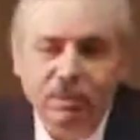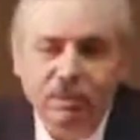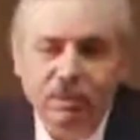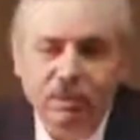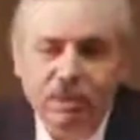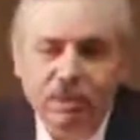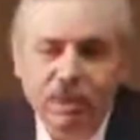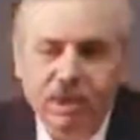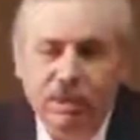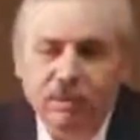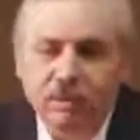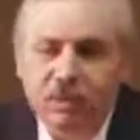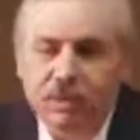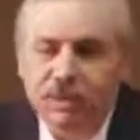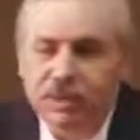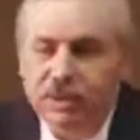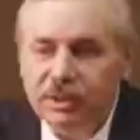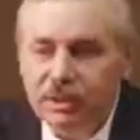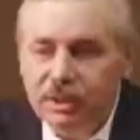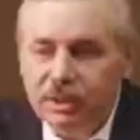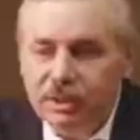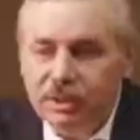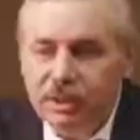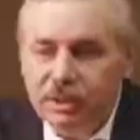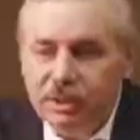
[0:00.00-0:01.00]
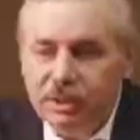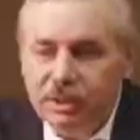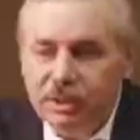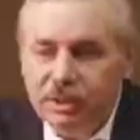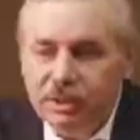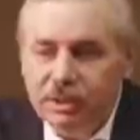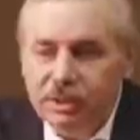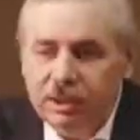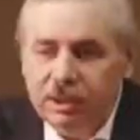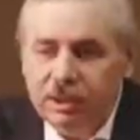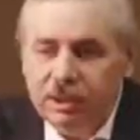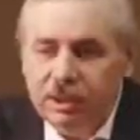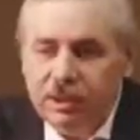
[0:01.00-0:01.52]
потому что нам не
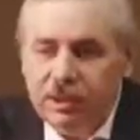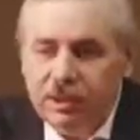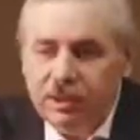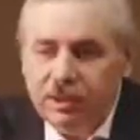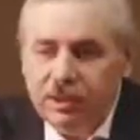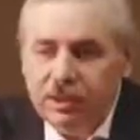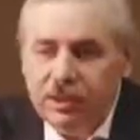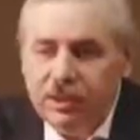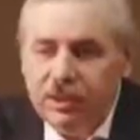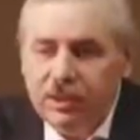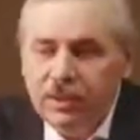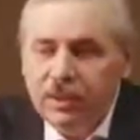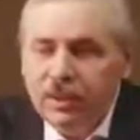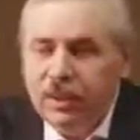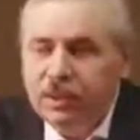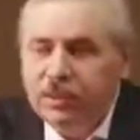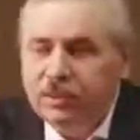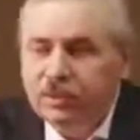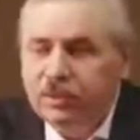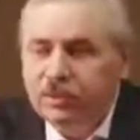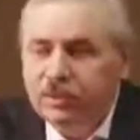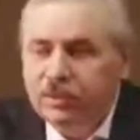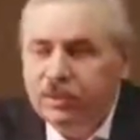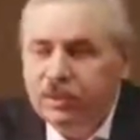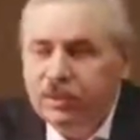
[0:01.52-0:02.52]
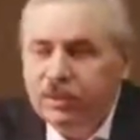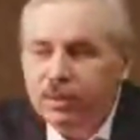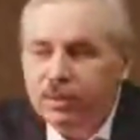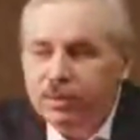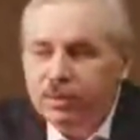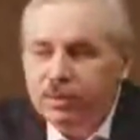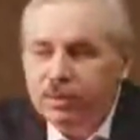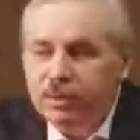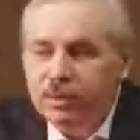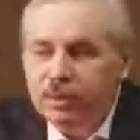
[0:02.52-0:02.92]
безразлично, что